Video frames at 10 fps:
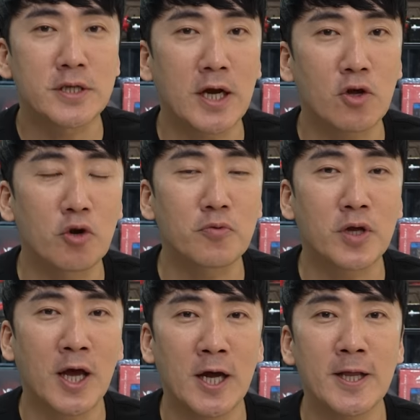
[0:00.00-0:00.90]
자,
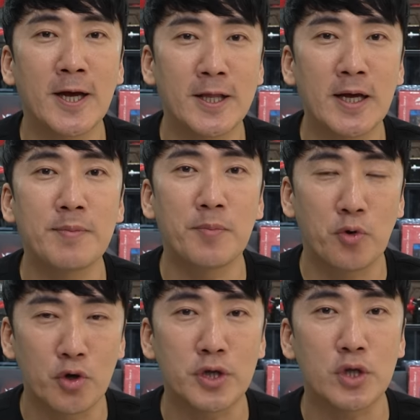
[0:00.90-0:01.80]
여러분께 하나하나 한번
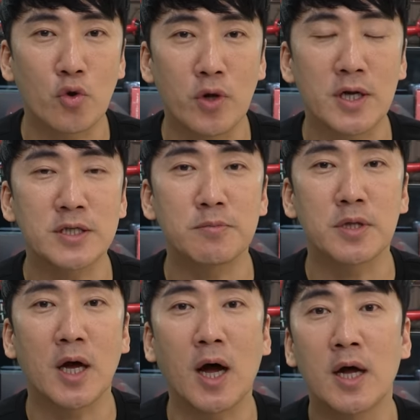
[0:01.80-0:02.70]
보여드리도록
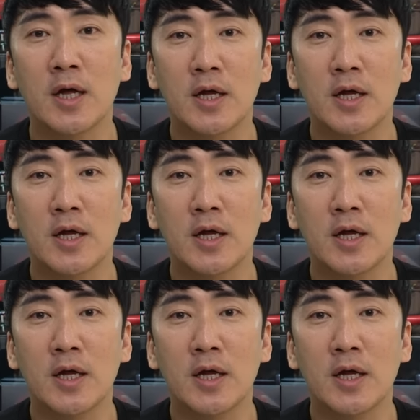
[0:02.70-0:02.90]
하겠습니다.